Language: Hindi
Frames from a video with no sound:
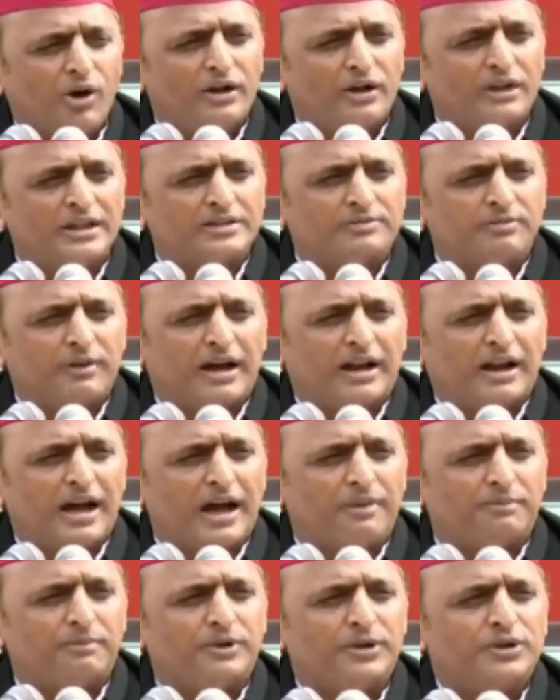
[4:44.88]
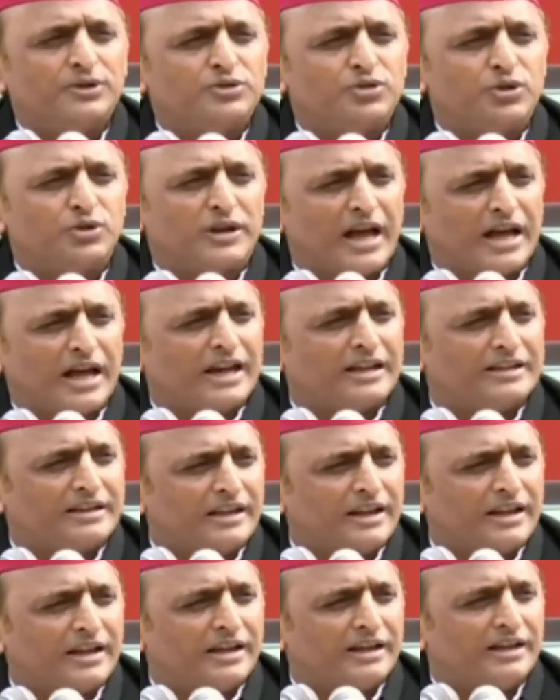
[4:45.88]
और इस बार आप जो नारा
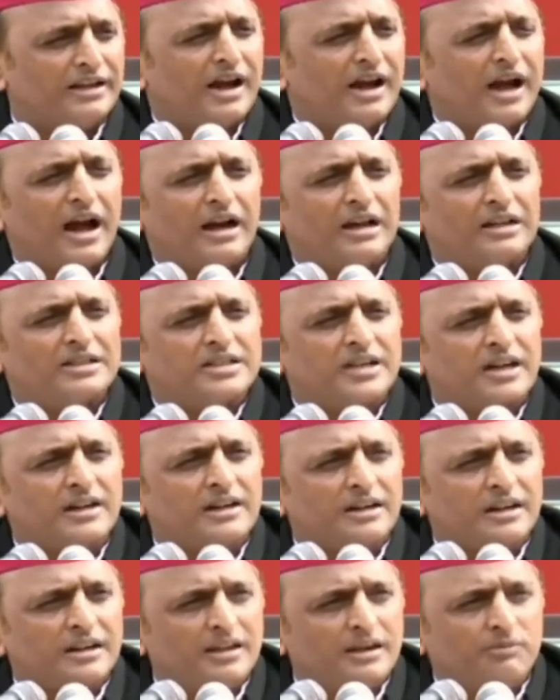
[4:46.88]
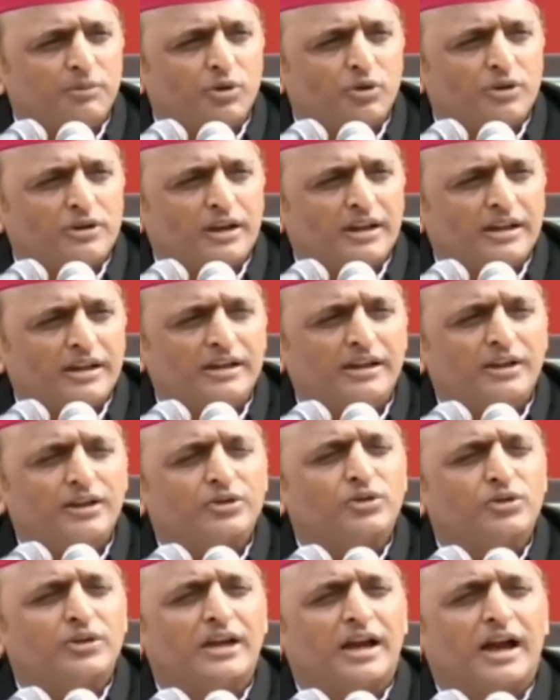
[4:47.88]
दे रहे हैं आरक्षण नहीं है वोट नहीं
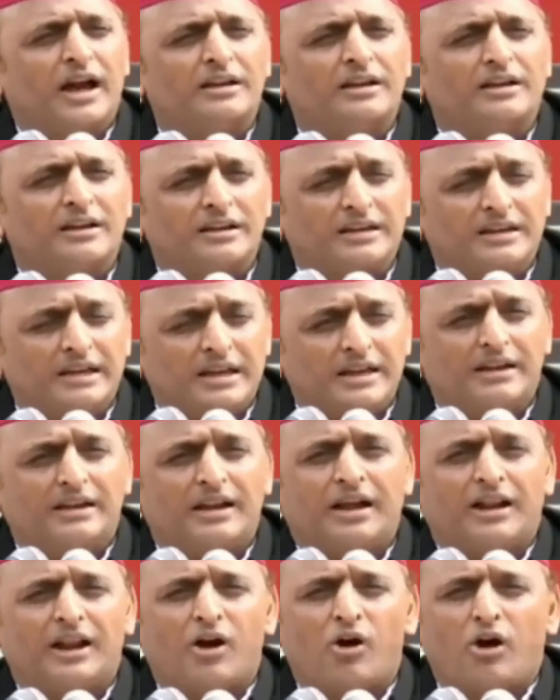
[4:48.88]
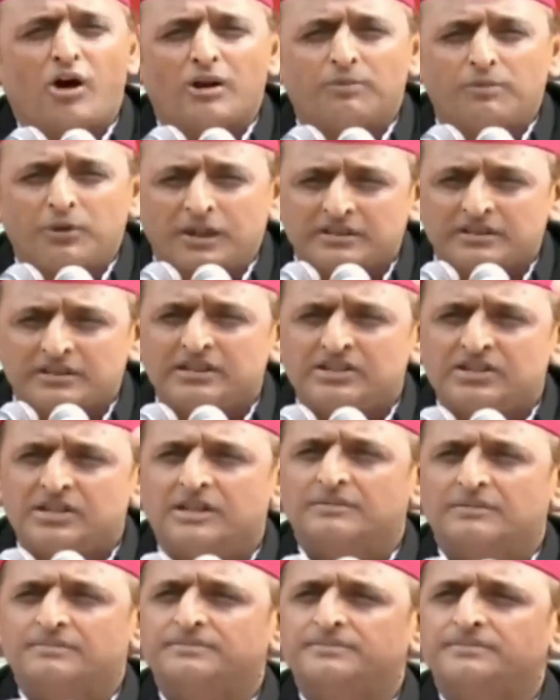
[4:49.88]
तो ये आ, ये नारा और बुलंद
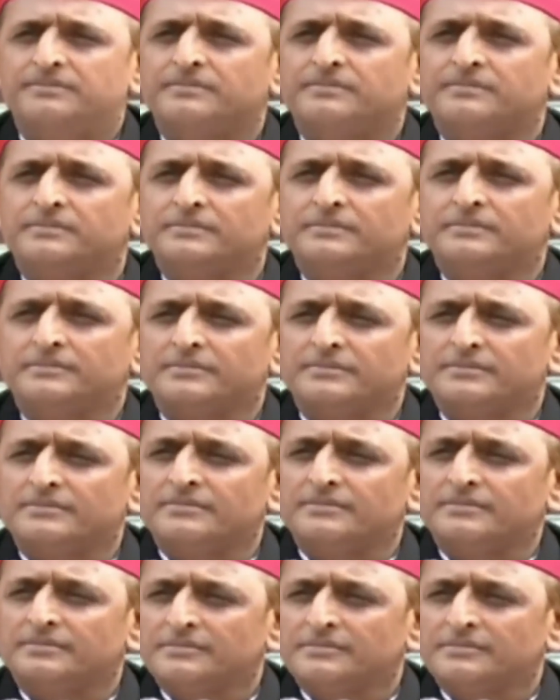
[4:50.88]
कीजिए अखिलेश जी